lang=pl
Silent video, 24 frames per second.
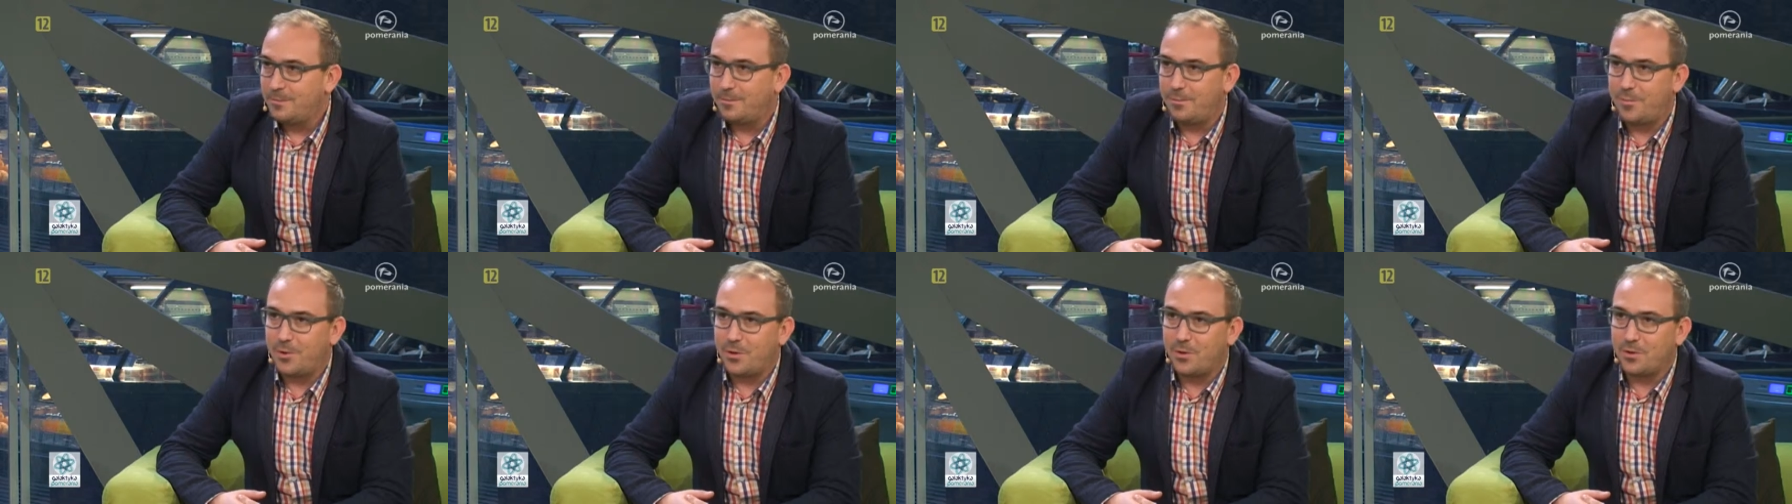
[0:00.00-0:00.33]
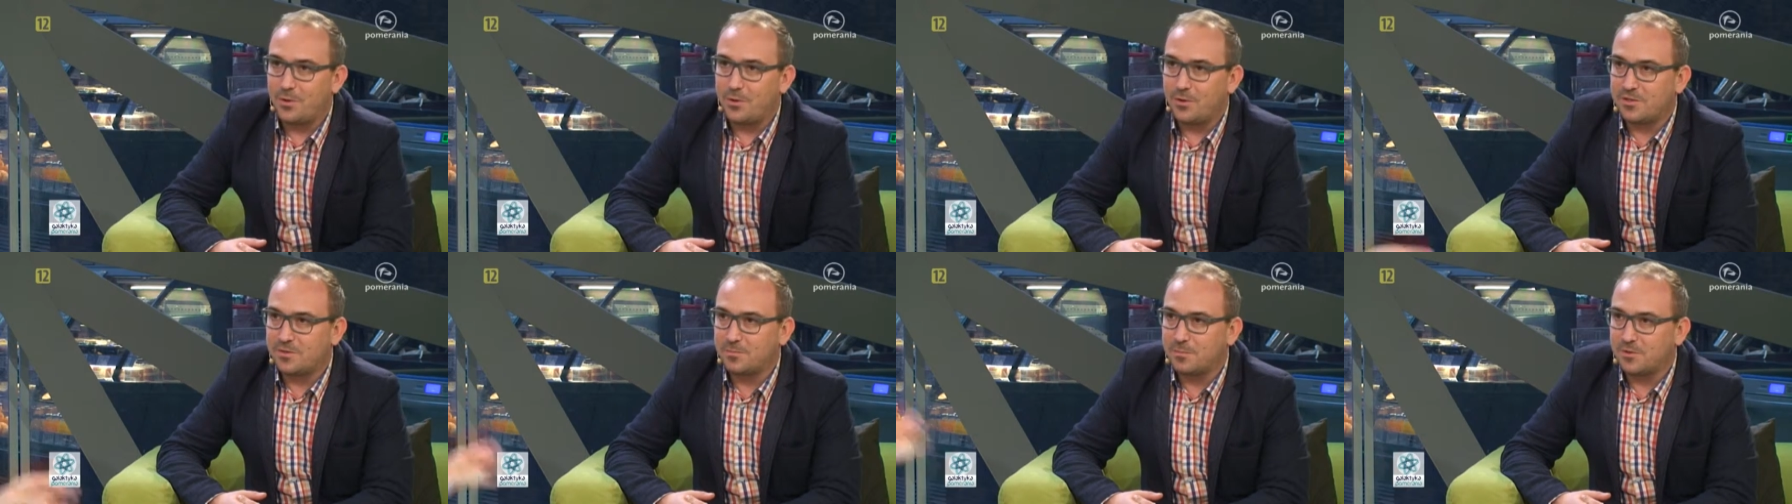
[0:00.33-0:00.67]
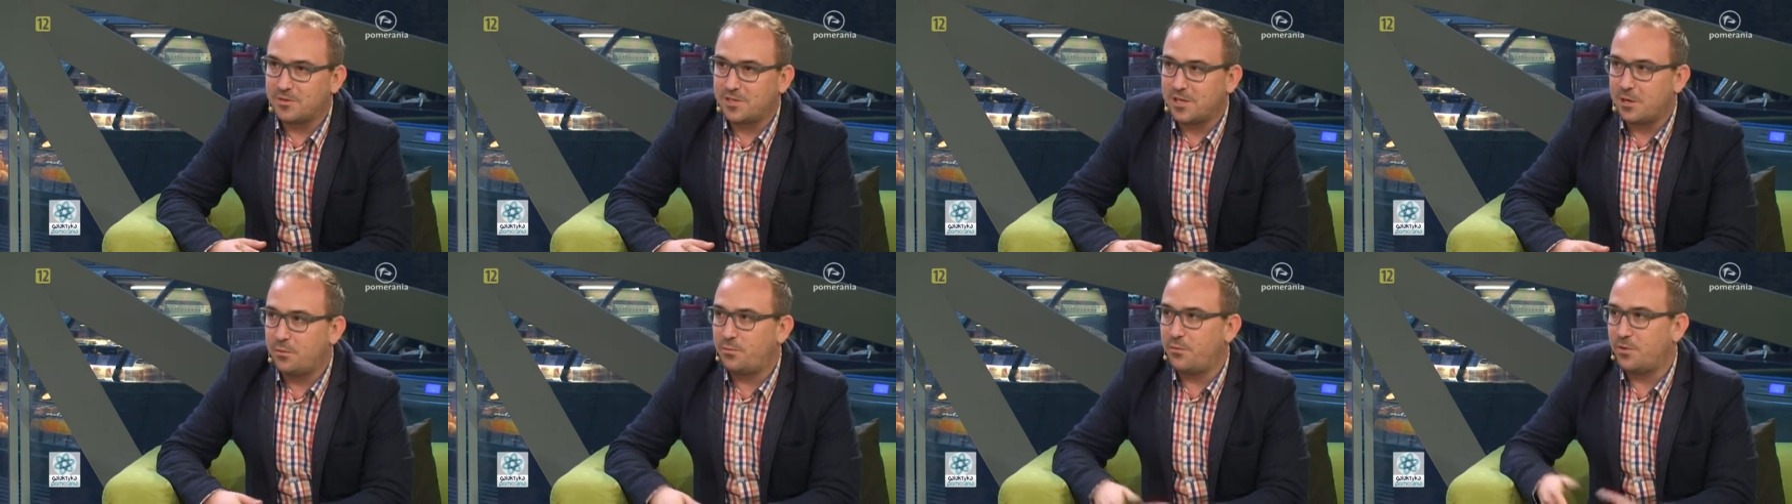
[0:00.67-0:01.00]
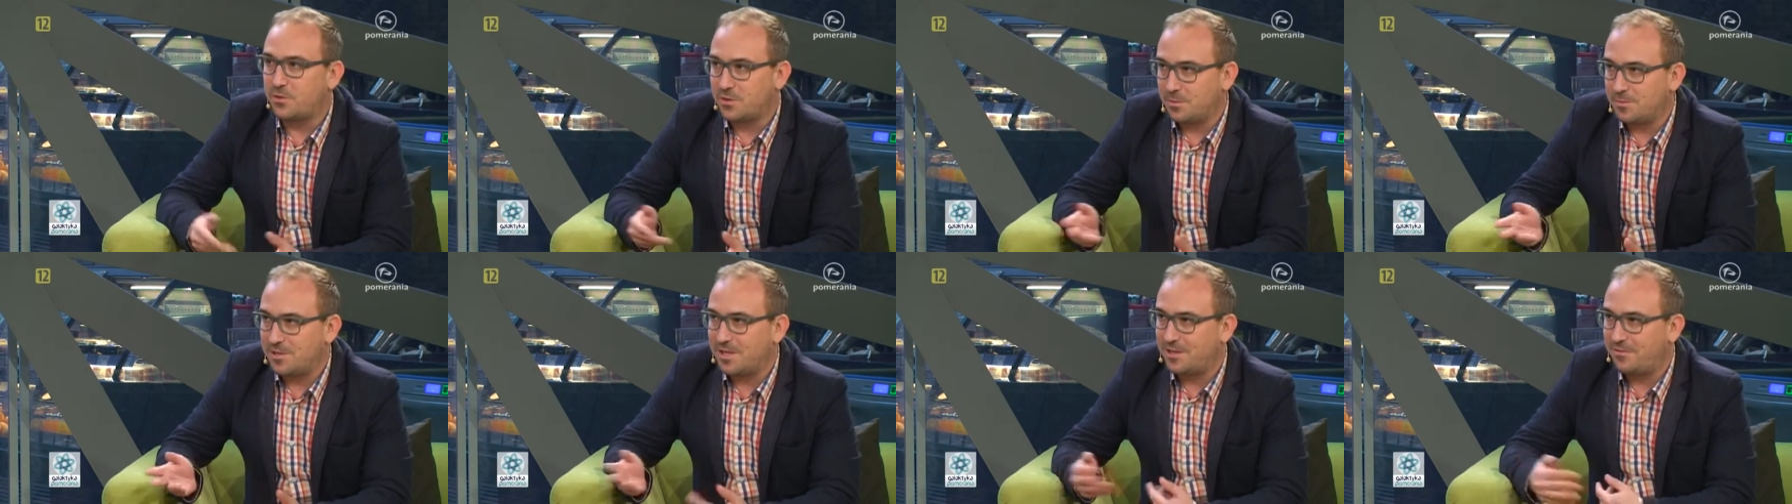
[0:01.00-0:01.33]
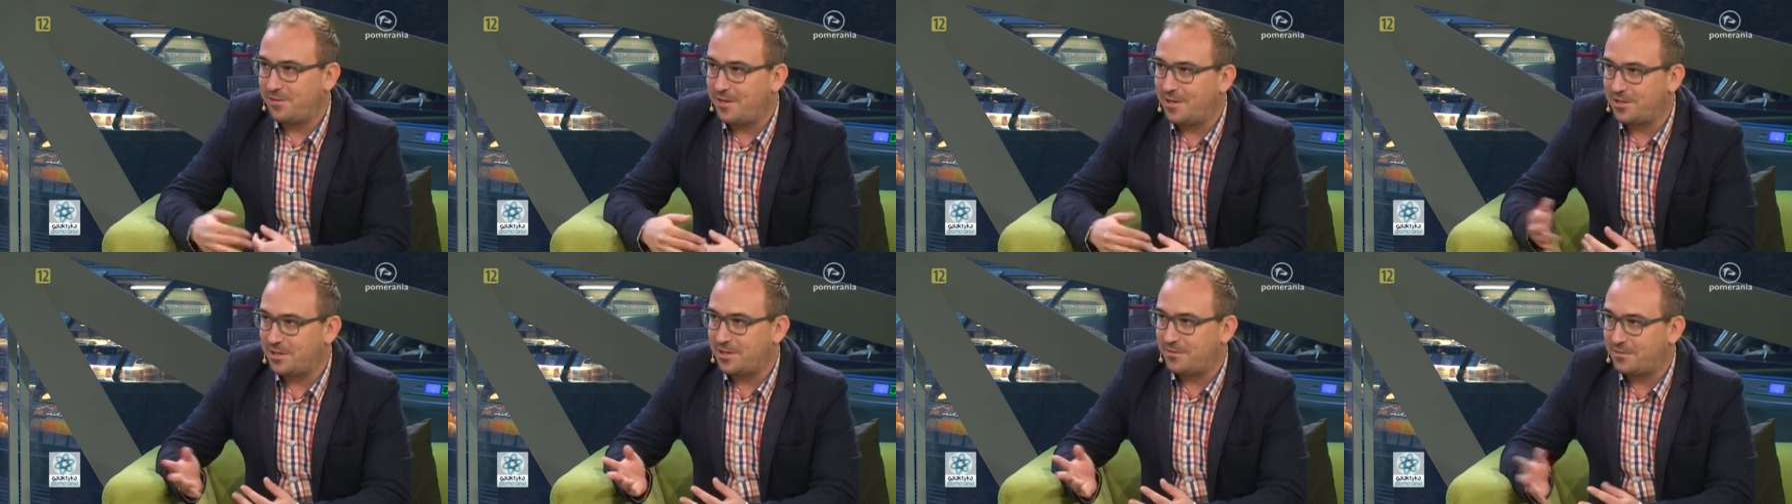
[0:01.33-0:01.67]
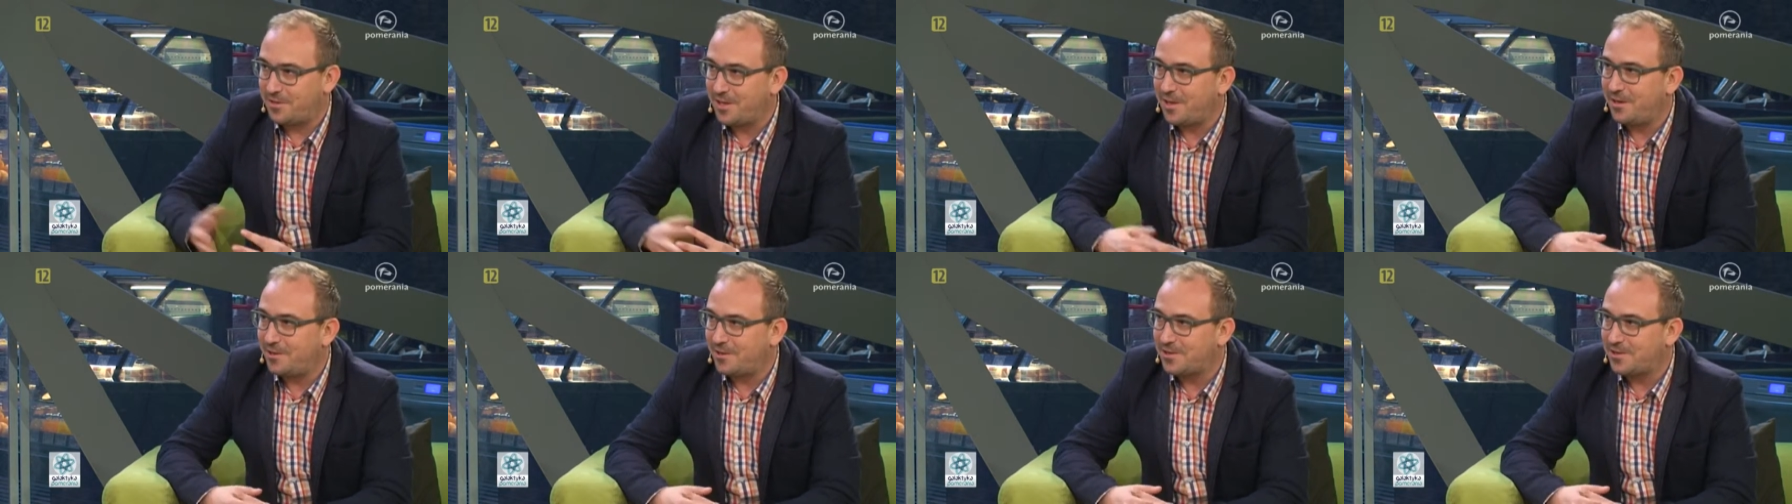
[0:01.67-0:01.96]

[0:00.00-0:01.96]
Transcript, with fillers: bo Noc Muzeów, o czym za chwilę się w tej